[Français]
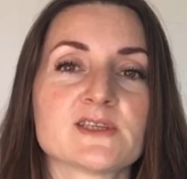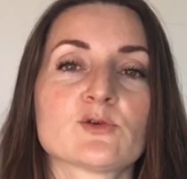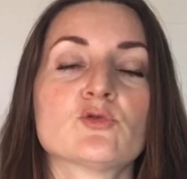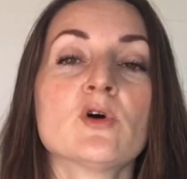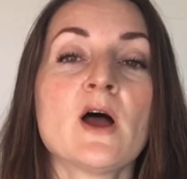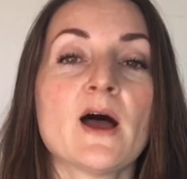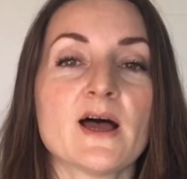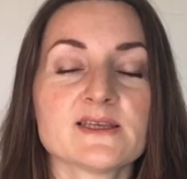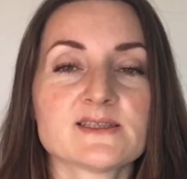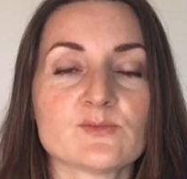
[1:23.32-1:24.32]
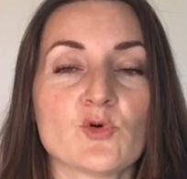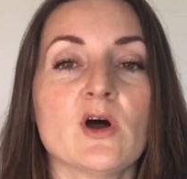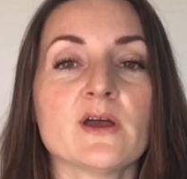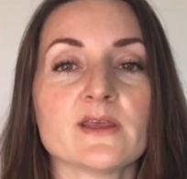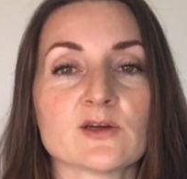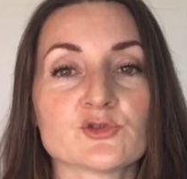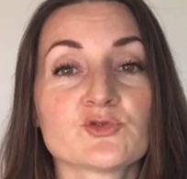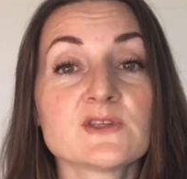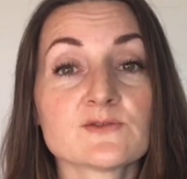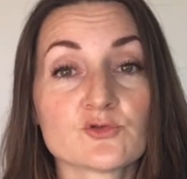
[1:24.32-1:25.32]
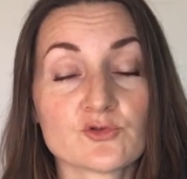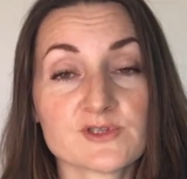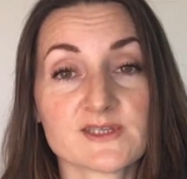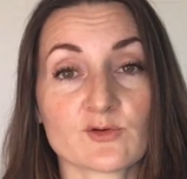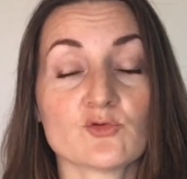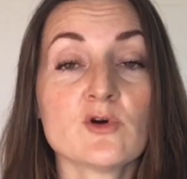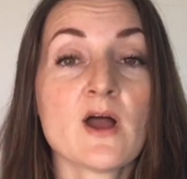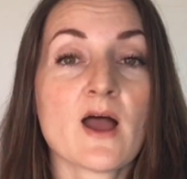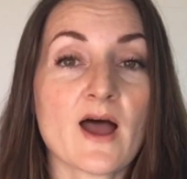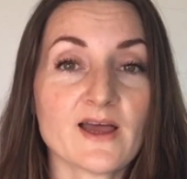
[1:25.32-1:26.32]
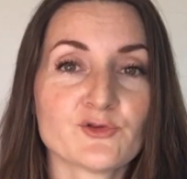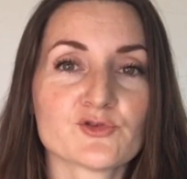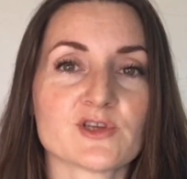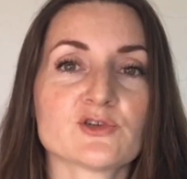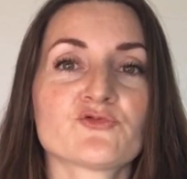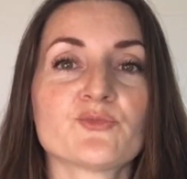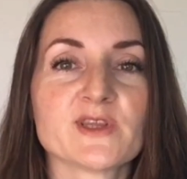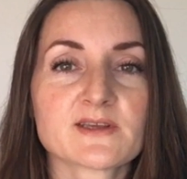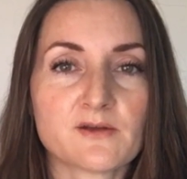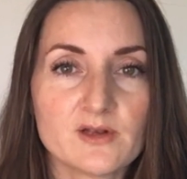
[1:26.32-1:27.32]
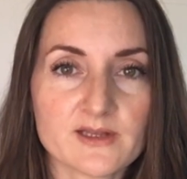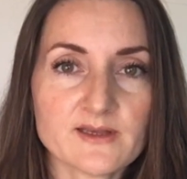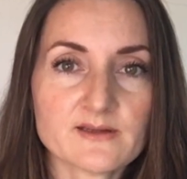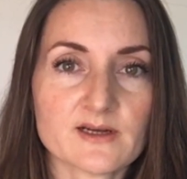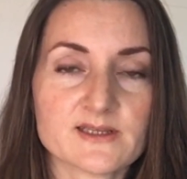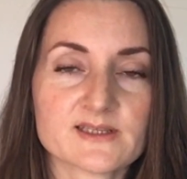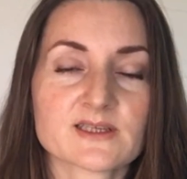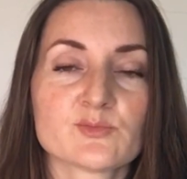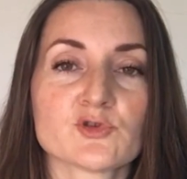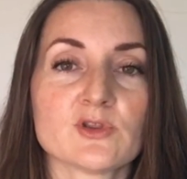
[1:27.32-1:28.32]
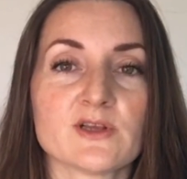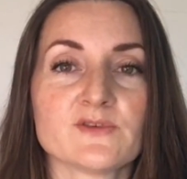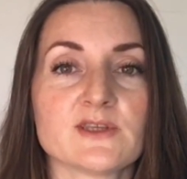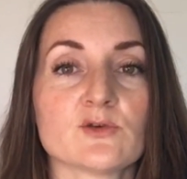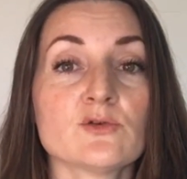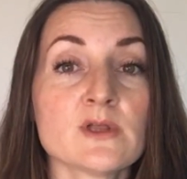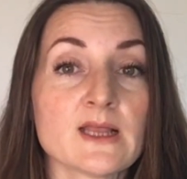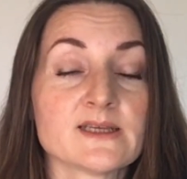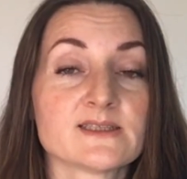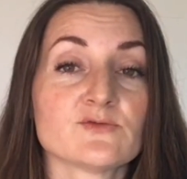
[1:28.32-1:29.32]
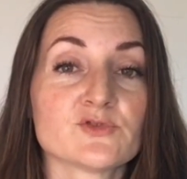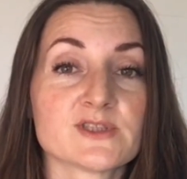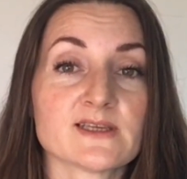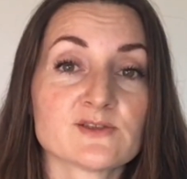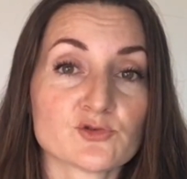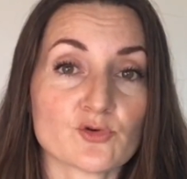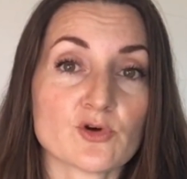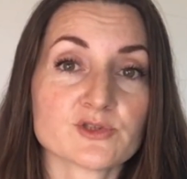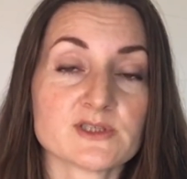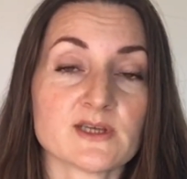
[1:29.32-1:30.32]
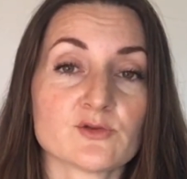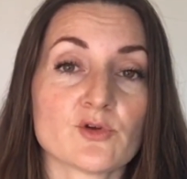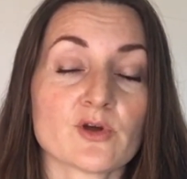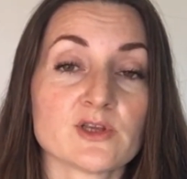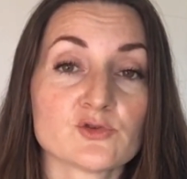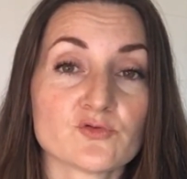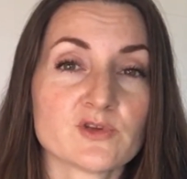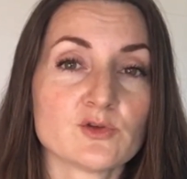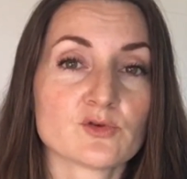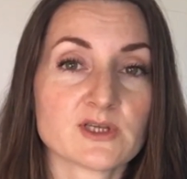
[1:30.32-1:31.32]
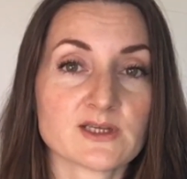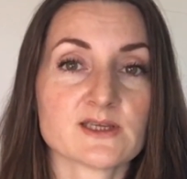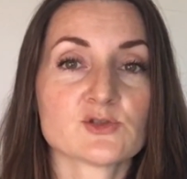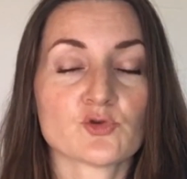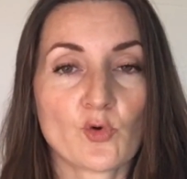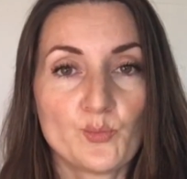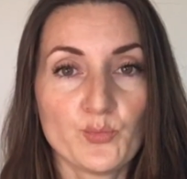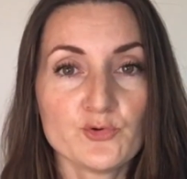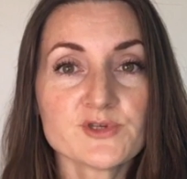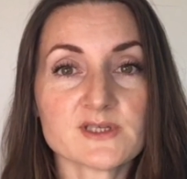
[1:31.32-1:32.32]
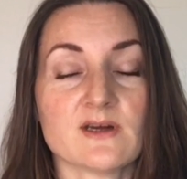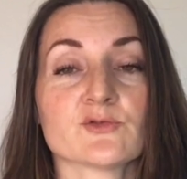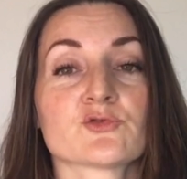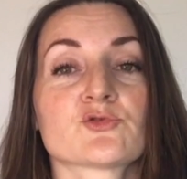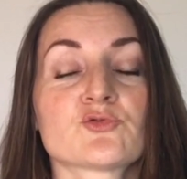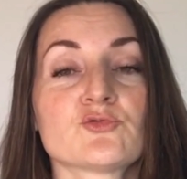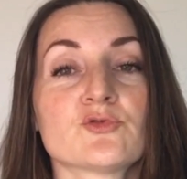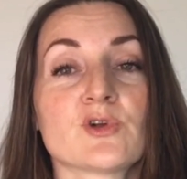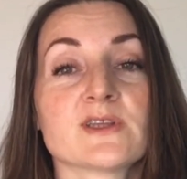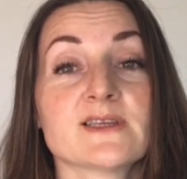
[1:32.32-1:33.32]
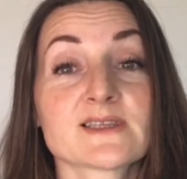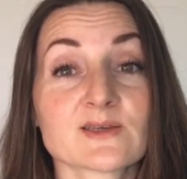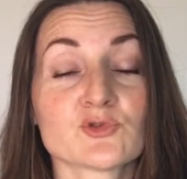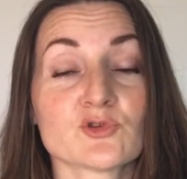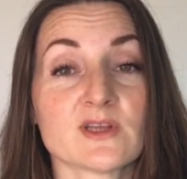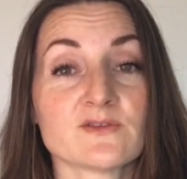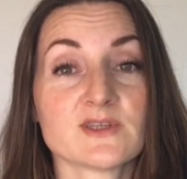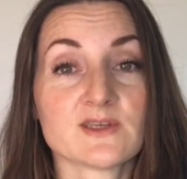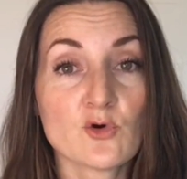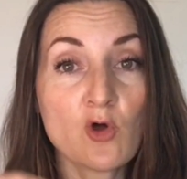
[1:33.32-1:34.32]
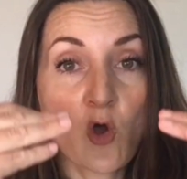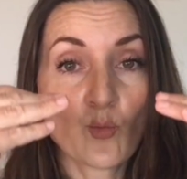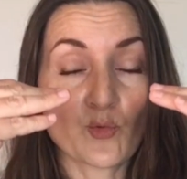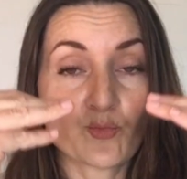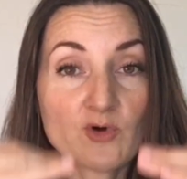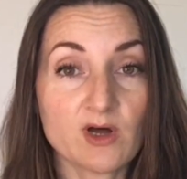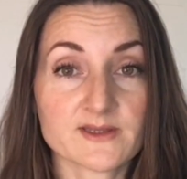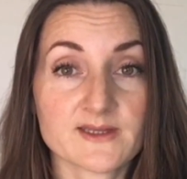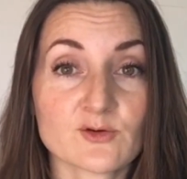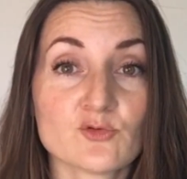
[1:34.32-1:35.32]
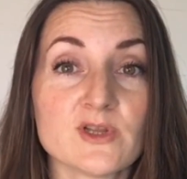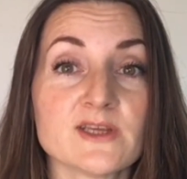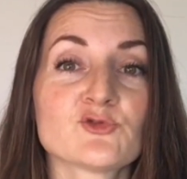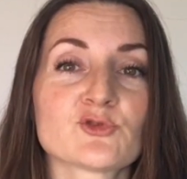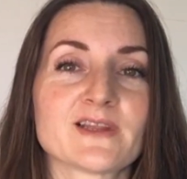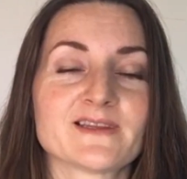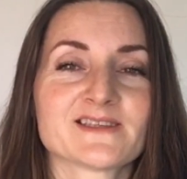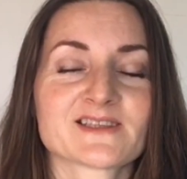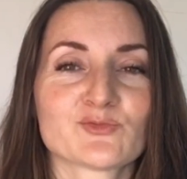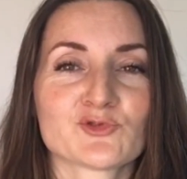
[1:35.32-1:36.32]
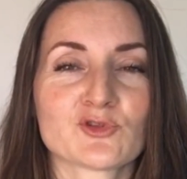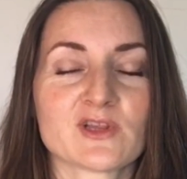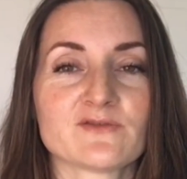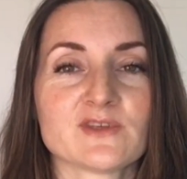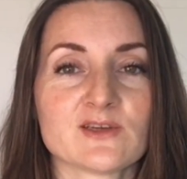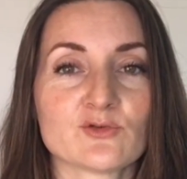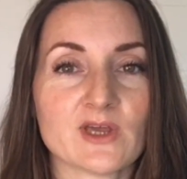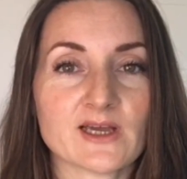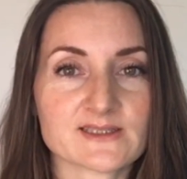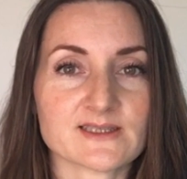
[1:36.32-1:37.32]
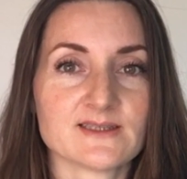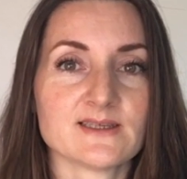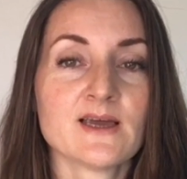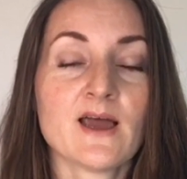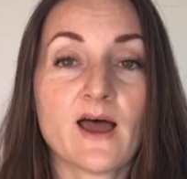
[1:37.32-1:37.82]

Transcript: 0 à 6 mois et ensuite de 0 à 2 ans. Je vous mettrai un lien dans la description de la vidéo. Si vous êtes sur ordinateur, il suffit de cliquer sur plus en dessous de la description de la vidéo pour pouvoir dérouler toute la description de la vidéo et accéder